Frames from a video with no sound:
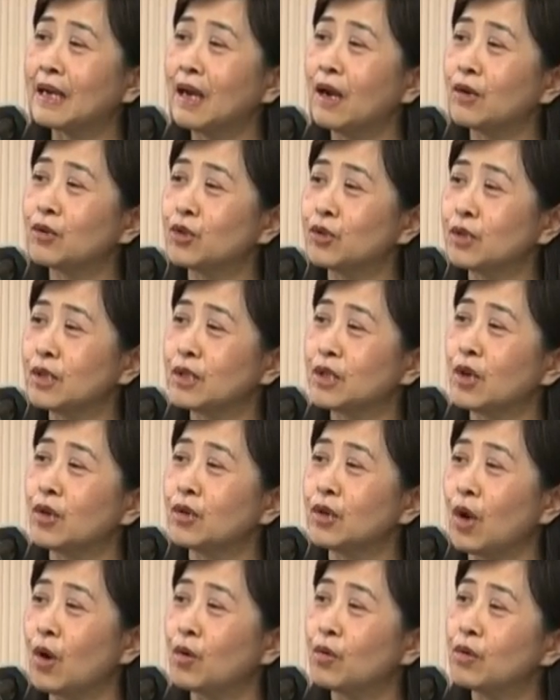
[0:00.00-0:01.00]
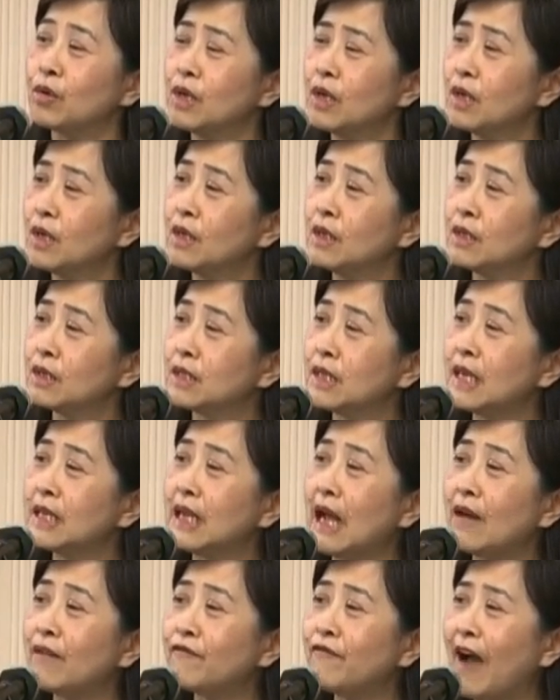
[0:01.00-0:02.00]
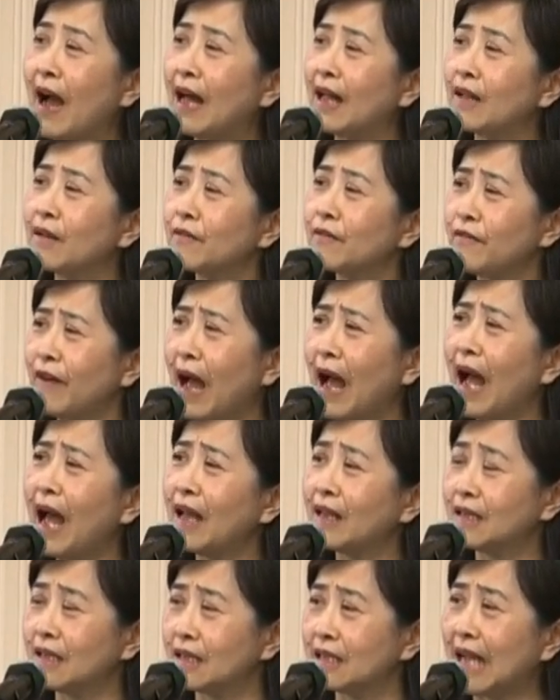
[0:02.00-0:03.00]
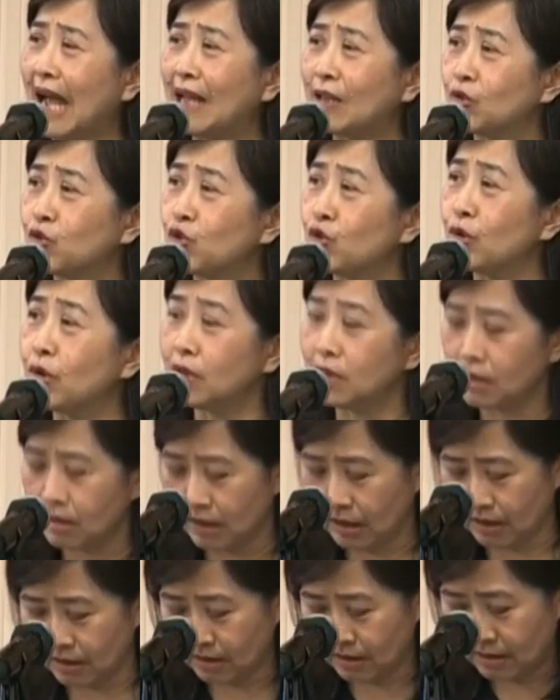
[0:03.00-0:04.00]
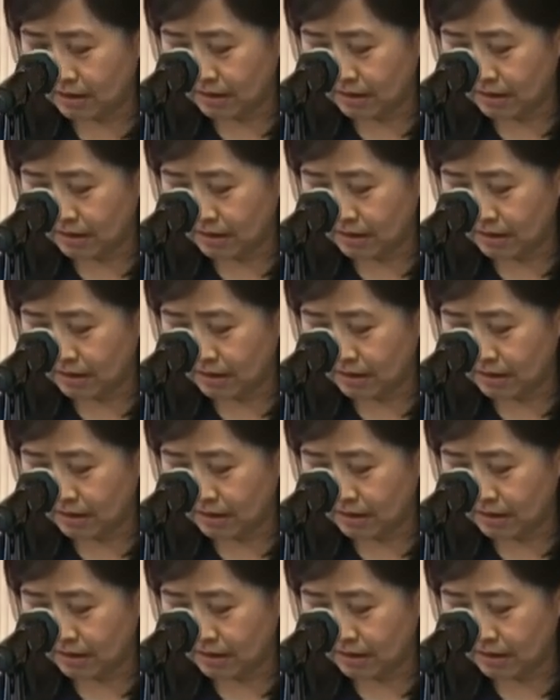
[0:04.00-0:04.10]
然后就那那这样子就是我们在养法法案待会我们这个我们请